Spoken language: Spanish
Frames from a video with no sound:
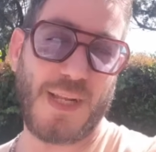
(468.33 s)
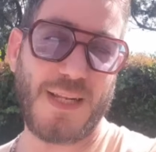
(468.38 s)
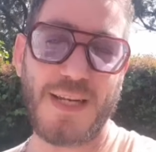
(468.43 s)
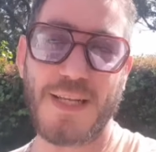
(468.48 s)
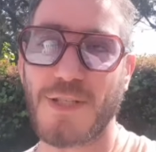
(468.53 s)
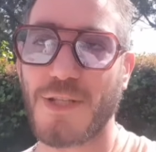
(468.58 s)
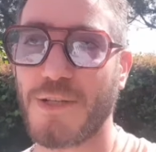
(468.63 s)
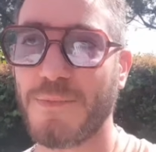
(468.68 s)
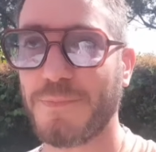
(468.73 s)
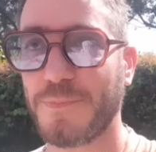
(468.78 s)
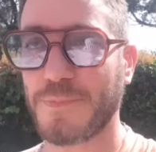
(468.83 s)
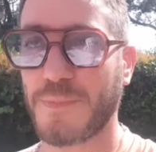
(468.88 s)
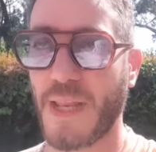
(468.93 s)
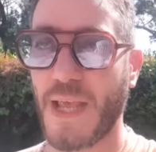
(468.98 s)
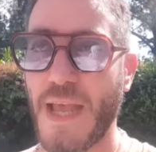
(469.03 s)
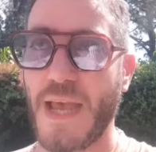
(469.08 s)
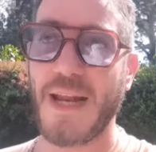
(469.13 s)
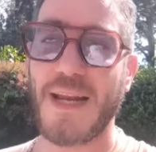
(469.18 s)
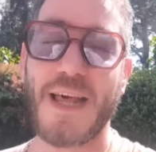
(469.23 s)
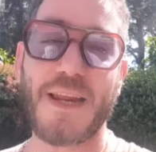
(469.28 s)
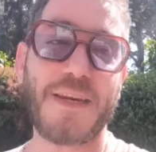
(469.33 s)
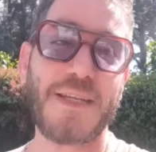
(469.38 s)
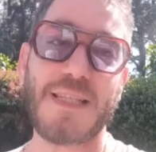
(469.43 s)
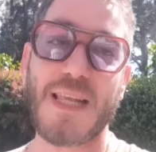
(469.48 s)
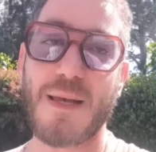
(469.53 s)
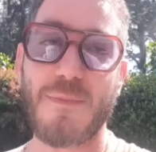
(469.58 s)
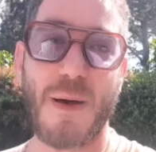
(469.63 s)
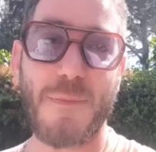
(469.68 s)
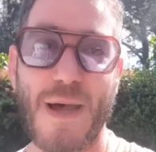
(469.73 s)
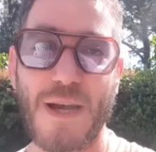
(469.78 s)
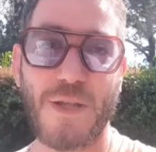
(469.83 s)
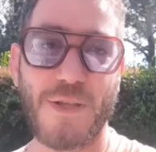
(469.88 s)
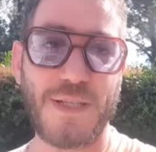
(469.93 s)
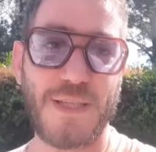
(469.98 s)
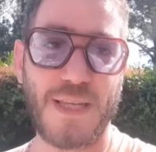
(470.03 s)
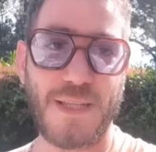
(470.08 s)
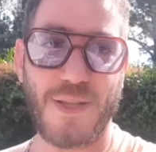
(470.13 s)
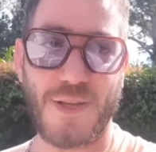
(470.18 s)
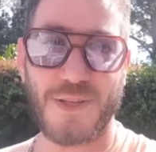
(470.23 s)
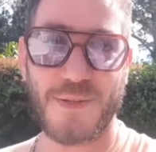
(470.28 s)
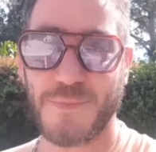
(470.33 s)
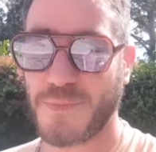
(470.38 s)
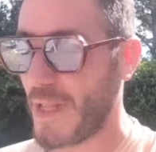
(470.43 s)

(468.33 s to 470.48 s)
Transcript: Listo. La risa de mamá lo dice todo.